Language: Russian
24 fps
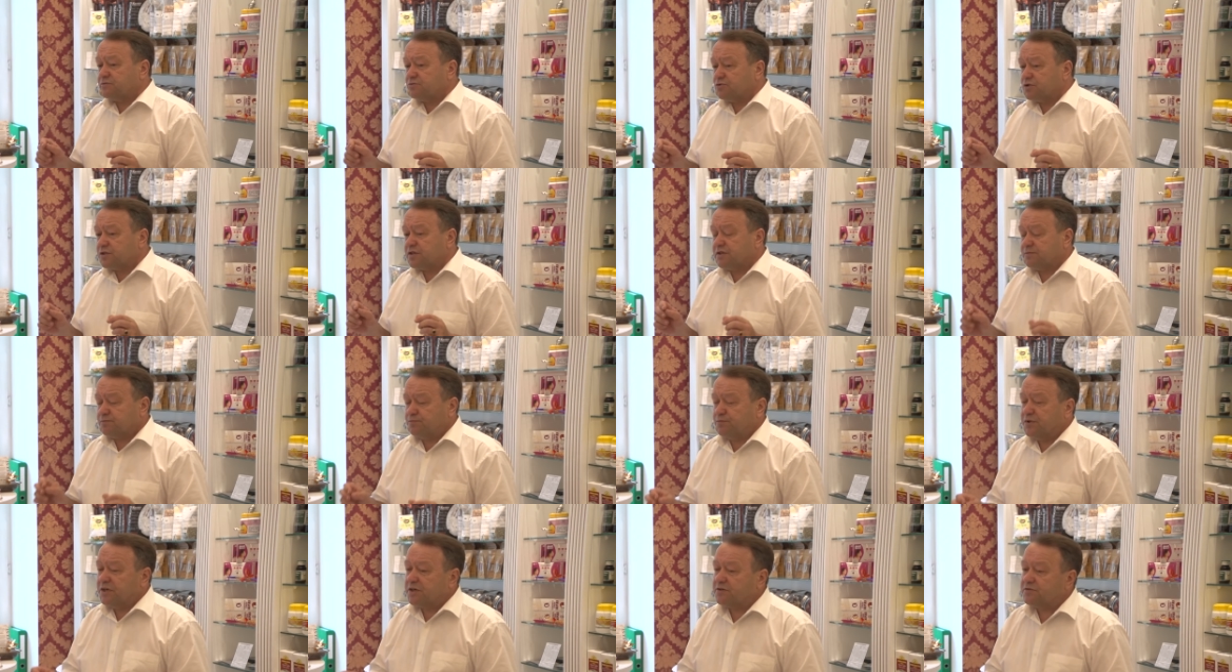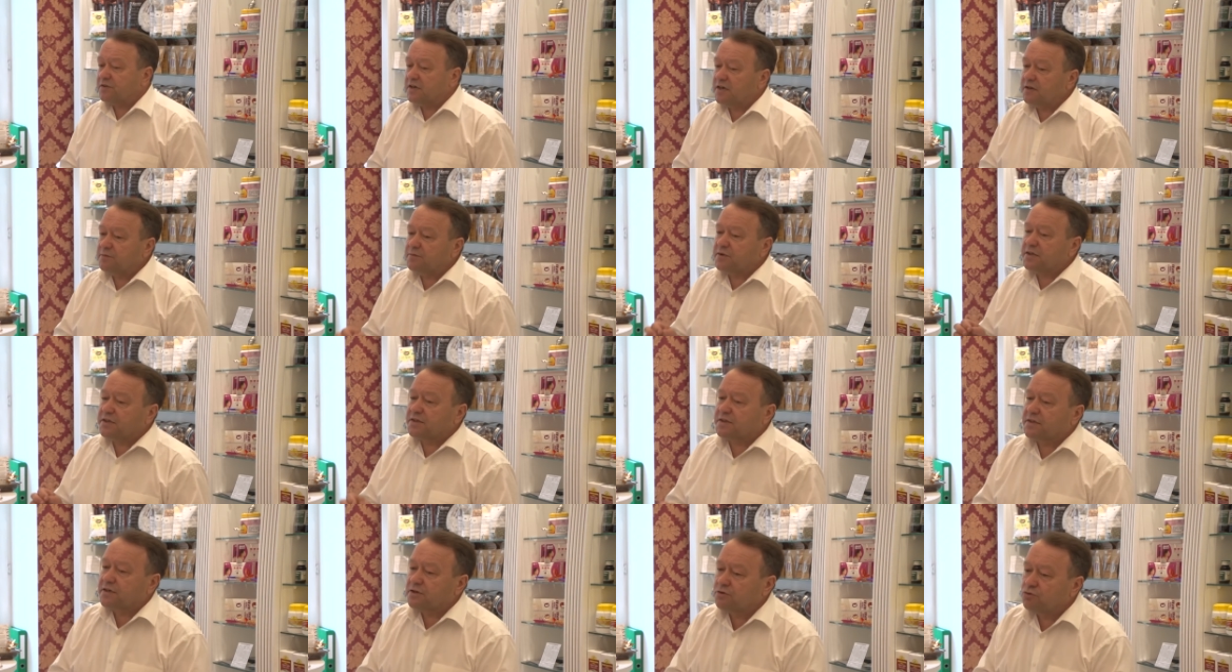вот первый
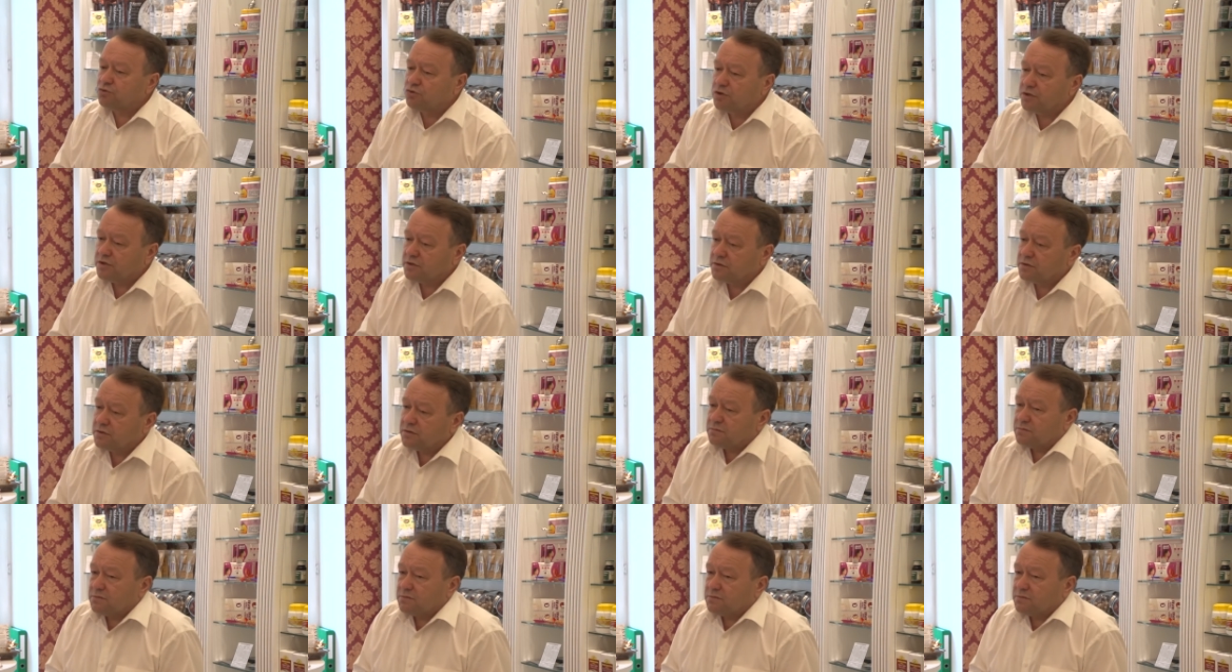элемент огонь,